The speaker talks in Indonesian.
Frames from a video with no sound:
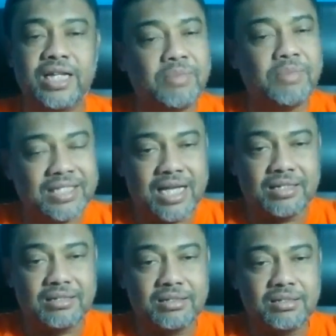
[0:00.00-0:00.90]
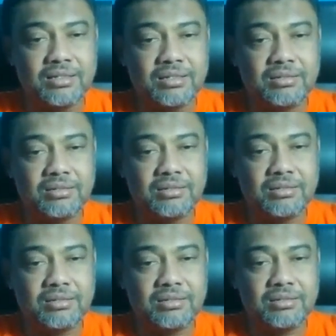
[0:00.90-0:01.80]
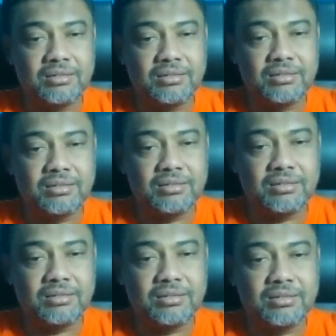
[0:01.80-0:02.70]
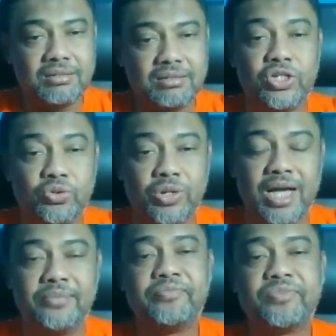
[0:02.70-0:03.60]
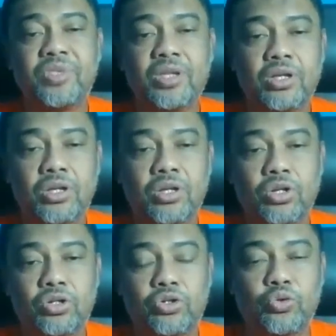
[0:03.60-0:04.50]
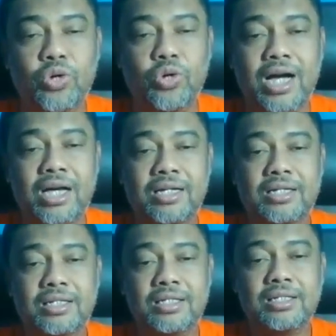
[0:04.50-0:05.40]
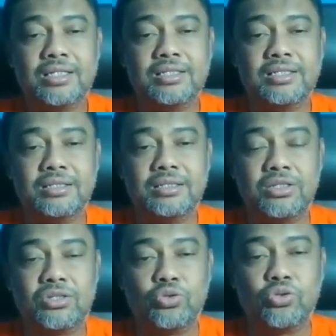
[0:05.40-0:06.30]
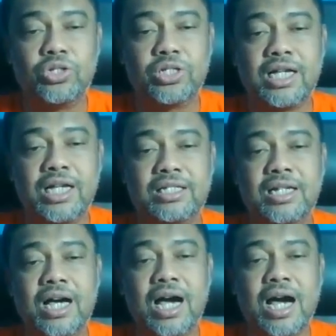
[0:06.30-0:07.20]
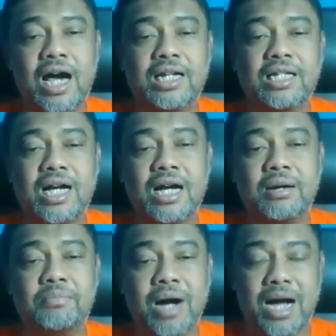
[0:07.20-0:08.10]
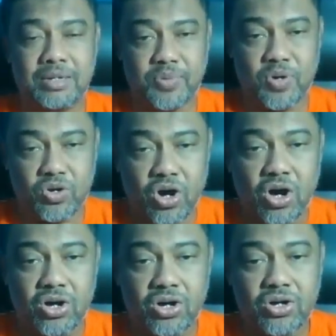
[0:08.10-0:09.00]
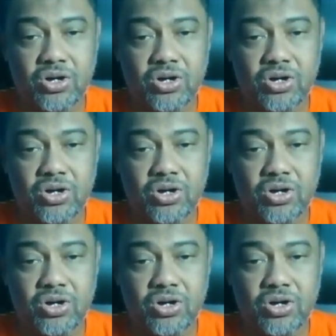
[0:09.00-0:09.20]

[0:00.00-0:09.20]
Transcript: minyak goreng kemasan bukan hanya minyak goreng curah. Dua, turunkan harga bahan pokok